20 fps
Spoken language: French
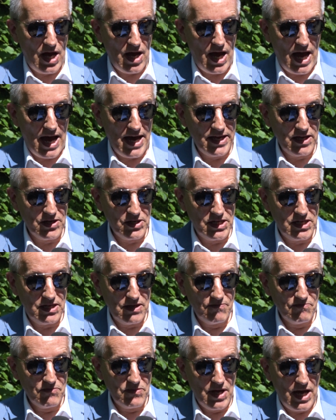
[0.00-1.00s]
Aire
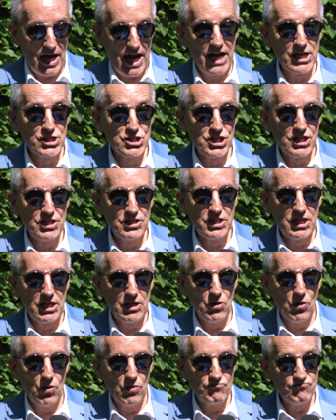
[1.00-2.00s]

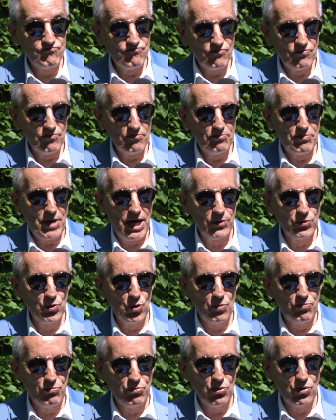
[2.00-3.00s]
Argentino
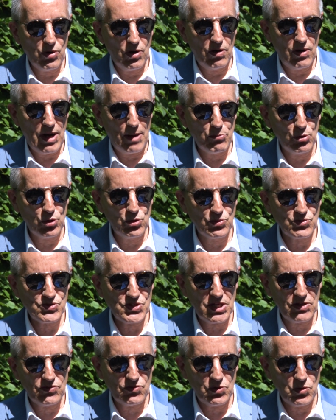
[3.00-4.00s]
pardon pour euh, la
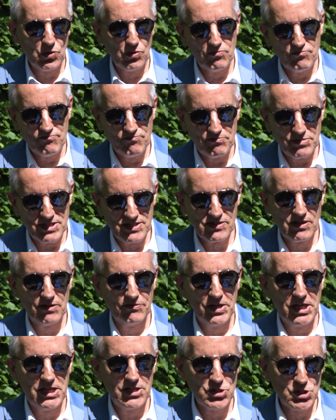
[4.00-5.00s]
prononciation, mais c'est
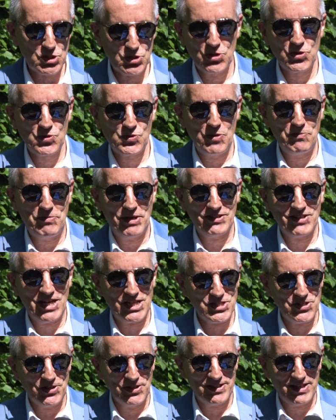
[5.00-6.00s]
vrai, je ne suis pas
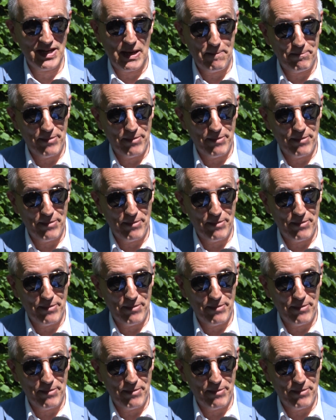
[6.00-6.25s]
argentin.